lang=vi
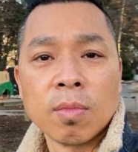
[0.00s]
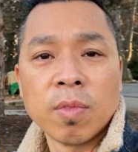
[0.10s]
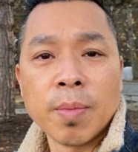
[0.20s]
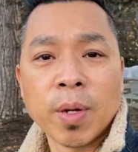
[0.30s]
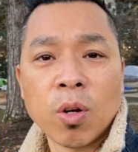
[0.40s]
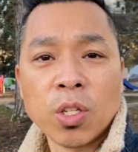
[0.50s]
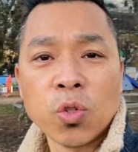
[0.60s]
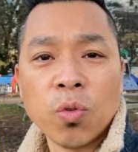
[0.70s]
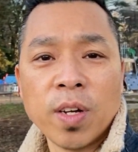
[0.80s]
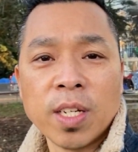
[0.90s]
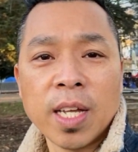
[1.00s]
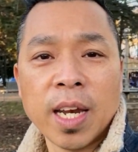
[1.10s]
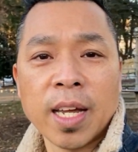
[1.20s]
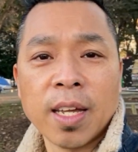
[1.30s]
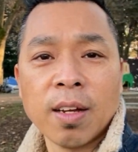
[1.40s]
vậy mà có số phận như thế
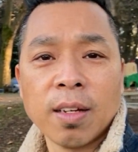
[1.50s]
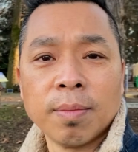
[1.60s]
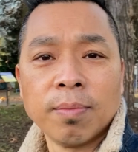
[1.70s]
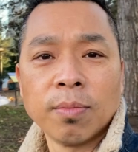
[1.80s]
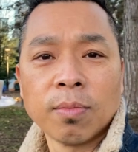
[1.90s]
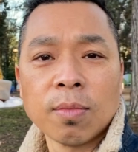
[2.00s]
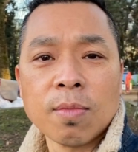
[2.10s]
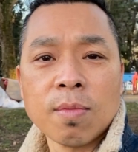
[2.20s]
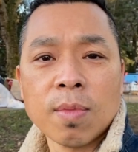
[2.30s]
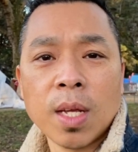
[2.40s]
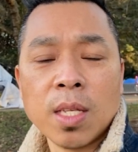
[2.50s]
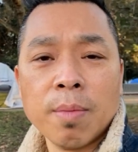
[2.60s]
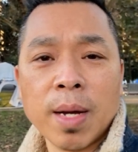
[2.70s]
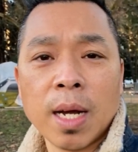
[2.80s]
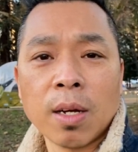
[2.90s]
này đó
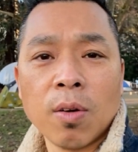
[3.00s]
nhưng mà